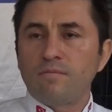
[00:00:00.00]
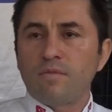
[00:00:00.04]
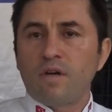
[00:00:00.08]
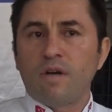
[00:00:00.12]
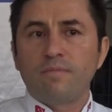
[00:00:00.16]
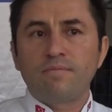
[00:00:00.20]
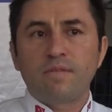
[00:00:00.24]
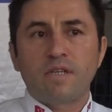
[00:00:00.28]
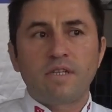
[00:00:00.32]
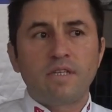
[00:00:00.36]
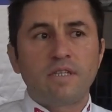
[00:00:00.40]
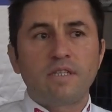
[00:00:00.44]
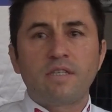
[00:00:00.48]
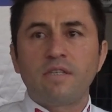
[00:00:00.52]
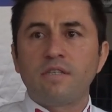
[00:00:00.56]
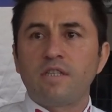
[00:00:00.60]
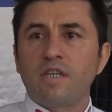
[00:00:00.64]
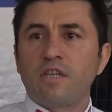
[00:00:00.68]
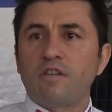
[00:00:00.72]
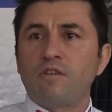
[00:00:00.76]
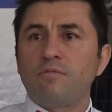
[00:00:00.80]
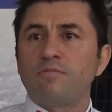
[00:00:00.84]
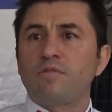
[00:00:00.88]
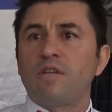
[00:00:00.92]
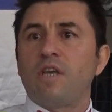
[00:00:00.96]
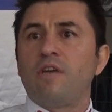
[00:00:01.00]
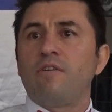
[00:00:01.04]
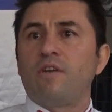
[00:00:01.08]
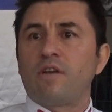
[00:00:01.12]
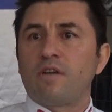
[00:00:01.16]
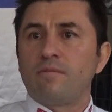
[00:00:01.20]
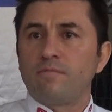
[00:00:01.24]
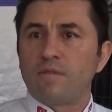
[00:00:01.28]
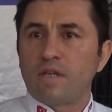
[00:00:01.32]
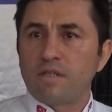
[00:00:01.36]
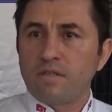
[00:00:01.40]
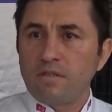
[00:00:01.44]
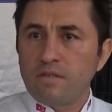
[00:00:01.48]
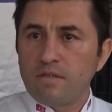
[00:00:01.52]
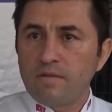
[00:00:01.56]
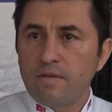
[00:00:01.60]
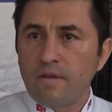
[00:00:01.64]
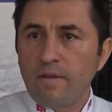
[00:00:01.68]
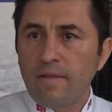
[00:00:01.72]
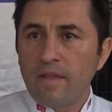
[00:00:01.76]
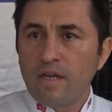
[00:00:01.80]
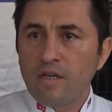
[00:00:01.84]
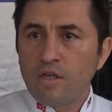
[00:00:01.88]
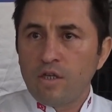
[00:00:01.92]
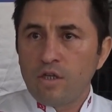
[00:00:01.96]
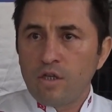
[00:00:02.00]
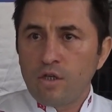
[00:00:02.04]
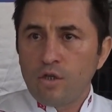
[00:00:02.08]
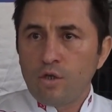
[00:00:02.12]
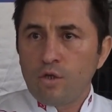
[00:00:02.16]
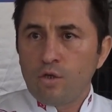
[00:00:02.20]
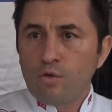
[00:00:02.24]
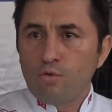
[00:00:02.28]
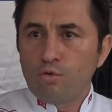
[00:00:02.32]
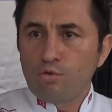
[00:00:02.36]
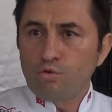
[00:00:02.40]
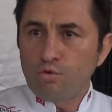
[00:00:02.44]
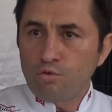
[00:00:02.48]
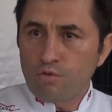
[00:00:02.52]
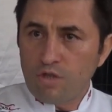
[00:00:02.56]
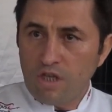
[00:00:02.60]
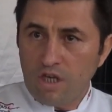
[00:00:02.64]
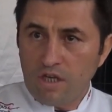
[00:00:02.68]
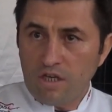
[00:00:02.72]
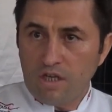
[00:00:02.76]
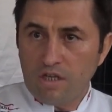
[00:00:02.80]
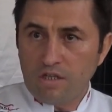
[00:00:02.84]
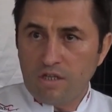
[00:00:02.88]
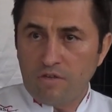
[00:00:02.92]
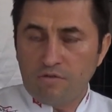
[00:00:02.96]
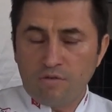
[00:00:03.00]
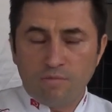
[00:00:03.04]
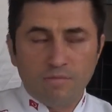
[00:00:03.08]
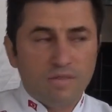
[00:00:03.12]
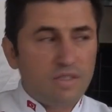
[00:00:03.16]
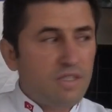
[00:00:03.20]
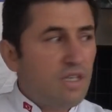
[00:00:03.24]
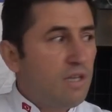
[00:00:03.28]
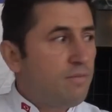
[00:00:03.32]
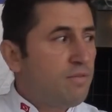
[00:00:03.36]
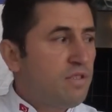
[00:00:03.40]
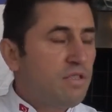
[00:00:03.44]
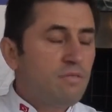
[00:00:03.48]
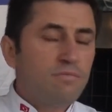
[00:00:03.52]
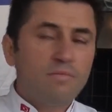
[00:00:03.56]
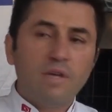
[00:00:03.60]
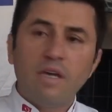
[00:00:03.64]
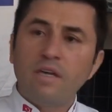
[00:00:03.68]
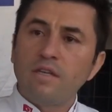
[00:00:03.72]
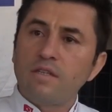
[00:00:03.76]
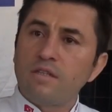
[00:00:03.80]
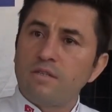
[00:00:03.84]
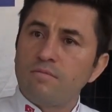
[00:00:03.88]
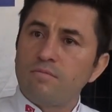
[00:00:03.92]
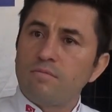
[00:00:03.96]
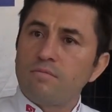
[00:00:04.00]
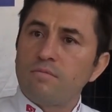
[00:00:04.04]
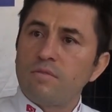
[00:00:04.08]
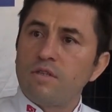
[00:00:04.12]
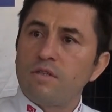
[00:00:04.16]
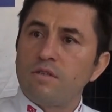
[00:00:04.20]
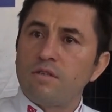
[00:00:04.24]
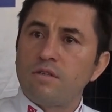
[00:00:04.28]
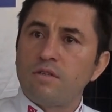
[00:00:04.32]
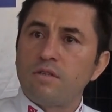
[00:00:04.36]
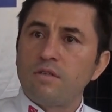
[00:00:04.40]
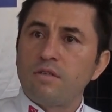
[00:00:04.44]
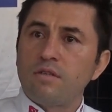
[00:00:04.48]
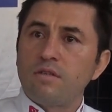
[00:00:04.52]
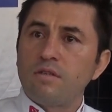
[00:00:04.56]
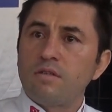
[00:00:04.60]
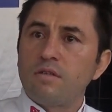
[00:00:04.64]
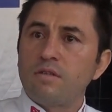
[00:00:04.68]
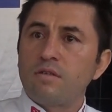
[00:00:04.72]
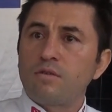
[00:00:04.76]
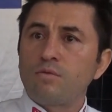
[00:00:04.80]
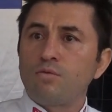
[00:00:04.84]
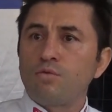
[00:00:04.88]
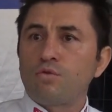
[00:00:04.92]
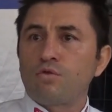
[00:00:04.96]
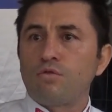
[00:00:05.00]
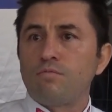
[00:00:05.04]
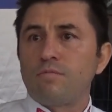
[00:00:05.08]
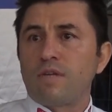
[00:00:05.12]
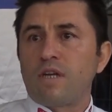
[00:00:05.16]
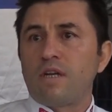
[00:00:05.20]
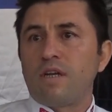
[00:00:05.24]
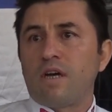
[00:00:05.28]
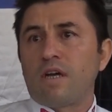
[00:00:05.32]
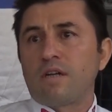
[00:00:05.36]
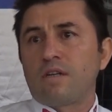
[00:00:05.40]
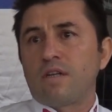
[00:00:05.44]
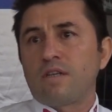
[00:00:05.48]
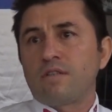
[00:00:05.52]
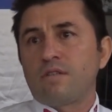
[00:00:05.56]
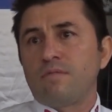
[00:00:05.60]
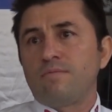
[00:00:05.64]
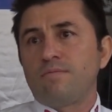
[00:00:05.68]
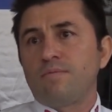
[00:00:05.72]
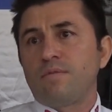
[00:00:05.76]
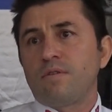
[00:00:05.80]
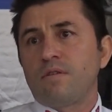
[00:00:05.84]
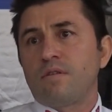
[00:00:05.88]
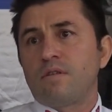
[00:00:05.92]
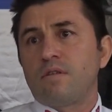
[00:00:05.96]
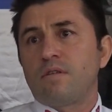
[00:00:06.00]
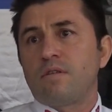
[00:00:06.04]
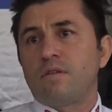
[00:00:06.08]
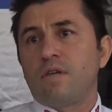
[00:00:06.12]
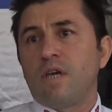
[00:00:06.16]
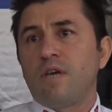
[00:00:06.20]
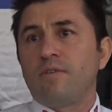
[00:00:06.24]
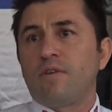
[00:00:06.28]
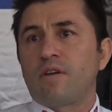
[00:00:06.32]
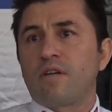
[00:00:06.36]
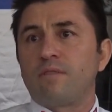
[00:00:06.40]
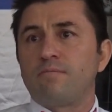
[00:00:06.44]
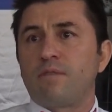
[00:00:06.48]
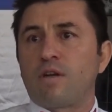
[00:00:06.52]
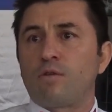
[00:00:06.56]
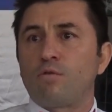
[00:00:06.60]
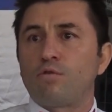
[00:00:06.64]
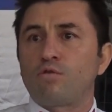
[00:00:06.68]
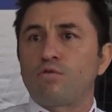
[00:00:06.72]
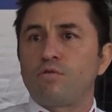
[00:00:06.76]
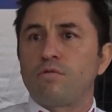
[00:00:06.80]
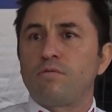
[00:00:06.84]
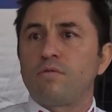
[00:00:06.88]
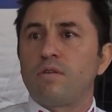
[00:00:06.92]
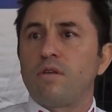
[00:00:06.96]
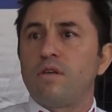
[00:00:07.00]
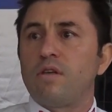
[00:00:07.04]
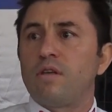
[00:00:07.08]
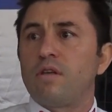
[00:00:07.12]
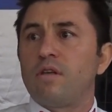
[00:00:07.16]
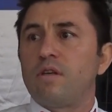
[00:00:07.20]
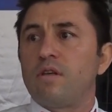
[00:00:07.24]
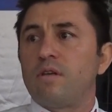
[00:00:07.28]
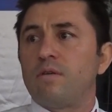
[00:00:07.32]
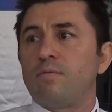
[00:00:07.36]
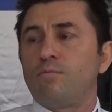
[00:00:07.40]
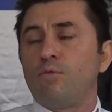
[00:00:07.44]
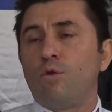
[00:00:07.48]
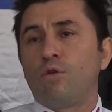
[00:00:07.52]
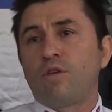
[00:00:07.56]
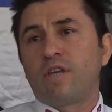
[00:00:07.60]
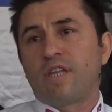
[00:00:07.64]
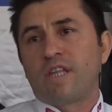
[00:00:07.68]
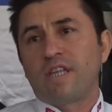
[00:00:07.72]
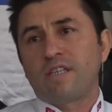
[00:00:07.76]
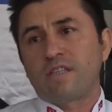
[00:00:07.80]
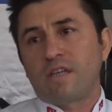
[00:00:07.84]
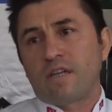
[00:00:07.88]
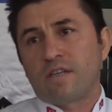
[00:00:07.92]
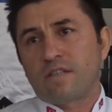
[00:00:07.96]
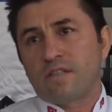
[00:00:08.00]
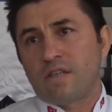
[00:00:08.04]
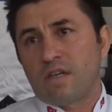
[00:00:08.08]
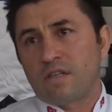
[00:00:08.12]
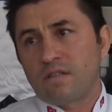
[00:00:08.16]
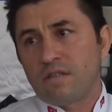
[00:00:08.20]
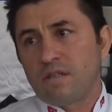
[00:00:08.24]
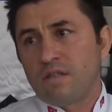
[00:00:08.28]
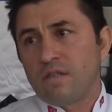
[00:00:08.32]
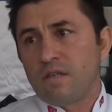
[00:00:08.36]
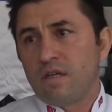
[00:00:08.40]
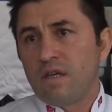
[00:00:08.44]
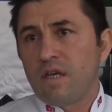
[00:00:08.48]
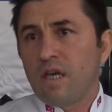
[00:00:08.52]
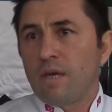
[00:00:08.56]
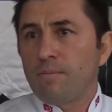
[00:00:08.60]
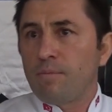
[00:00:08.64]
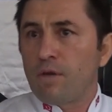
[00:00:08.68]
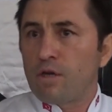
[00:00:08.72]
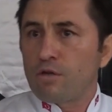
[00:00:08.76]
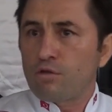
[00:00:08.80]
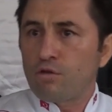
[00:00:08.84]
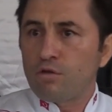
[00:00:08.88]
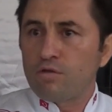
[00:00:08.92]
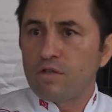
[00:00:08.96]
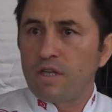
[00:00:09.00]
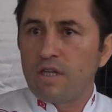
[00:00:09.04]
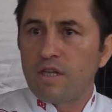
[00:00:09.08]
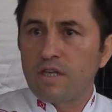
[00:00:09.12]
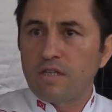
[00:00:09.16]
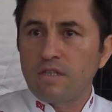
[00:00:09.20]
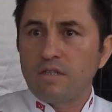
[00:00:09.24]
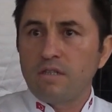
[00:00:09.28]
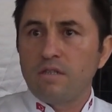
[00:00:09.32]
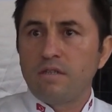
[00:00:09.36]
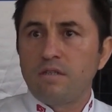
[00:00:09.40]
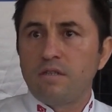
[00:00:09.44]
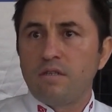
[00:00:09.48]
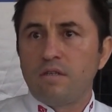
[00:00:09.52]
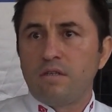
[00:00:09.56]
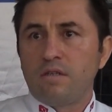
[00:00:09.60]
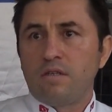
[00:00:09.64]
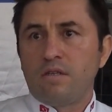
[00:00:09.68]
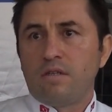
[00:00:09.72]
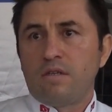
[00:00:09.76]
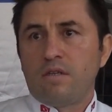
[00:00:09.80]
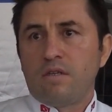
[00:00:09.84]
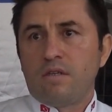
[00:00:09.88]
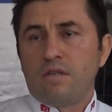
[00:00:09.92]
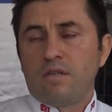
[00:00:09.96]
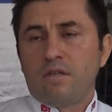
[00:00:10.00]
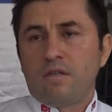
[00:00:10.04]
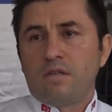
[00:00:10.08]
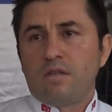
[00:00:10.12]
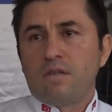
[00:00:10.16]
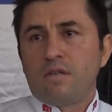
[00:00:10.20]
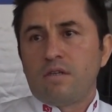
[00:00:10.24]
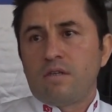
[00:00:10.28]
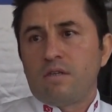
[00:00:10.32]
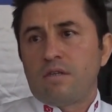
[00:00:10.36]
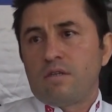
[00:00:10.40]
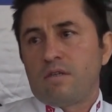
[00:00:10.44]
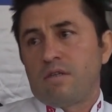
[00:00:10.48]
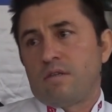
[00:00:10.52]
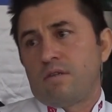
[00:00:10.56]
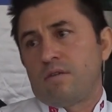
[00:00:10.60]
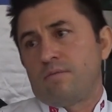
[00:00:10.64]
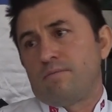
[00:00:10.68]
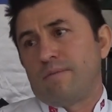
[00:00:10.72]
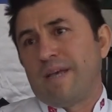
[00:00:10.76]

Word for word: kampları. İkinci hedefimiz ev hanımları. Üçüncü hedefimiz de bizim eğitim e, kurumlarıyla anlaşıp e, ev hanımları olsun. E, bölgede çalışan personellerim e,